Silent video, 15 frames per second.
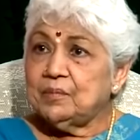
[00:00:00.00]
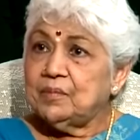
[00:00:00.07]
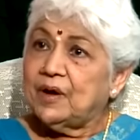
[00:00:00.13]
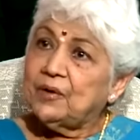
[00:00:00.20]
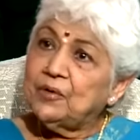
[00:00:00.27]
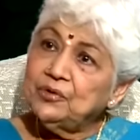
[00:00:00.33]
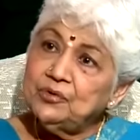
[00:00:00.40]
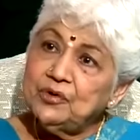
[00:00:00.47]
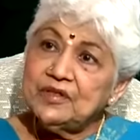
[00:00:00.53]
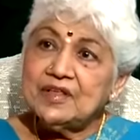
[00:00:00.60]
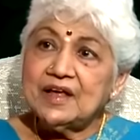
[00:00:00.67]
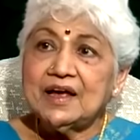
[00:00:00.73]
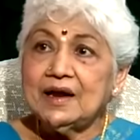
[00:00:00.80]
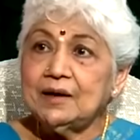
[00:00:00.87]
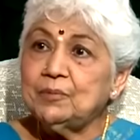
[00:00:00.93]
భగవంతుడి
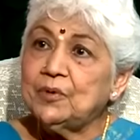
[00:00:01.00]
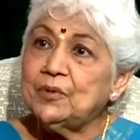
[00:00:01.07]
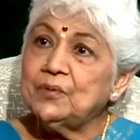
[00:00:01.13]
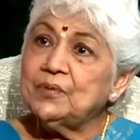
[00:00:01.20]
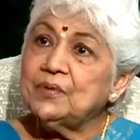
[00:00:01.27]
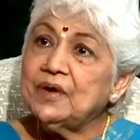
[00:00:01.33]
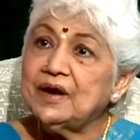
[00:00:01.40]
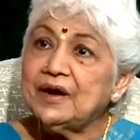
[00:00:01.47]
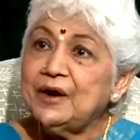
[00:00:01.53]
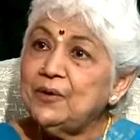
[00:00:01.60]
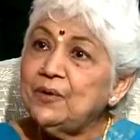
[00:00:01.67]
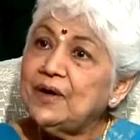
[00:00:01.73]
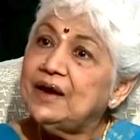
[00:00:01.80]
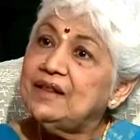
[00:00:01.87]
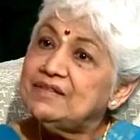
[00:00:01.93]
సంకల్పం రెండు
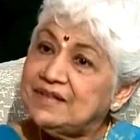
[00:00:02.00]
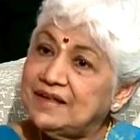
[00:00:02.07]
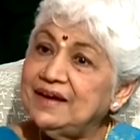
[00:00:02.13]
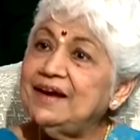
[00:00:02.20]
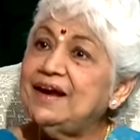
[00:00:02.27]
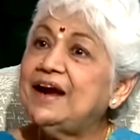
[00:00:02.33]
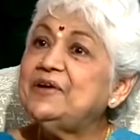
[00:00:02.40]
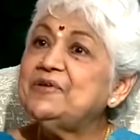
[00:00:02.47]
కలిస్తేనే ఇలాంటివి